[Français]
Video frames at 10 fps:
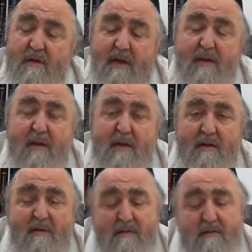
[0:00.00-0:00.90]

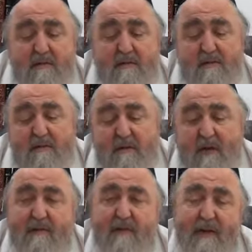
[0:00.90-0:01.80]
Quelqu'un
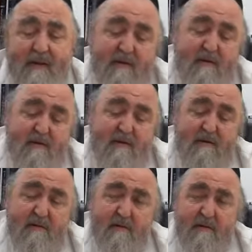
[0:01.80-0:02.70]
travaille,
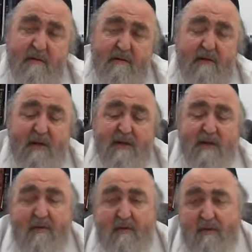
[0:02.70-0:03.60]
et voilà
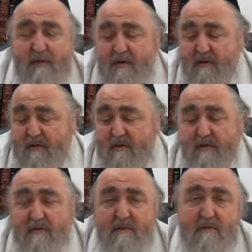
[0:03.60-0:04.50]
qu'à une heure,
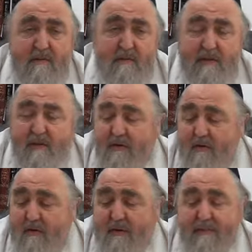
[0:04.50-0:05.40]
ou à midi, à
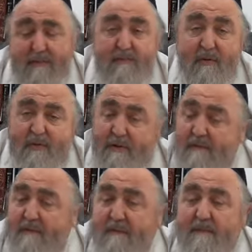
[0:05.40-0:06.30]
une heure, c'est pas
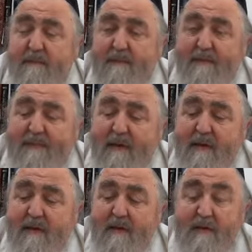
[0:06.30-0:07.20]
important,
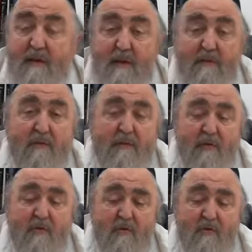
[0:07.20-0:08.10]
il veut
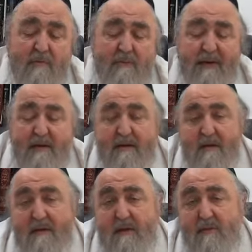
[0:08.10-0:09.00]
prendre son repas,
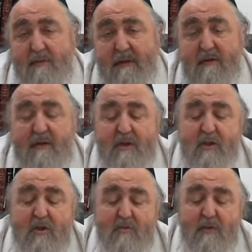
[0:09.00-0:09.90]
il ne peut pas rentrer
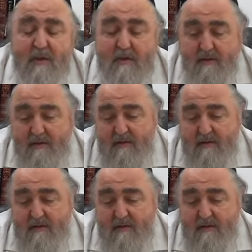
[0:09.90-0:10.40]
chez lui.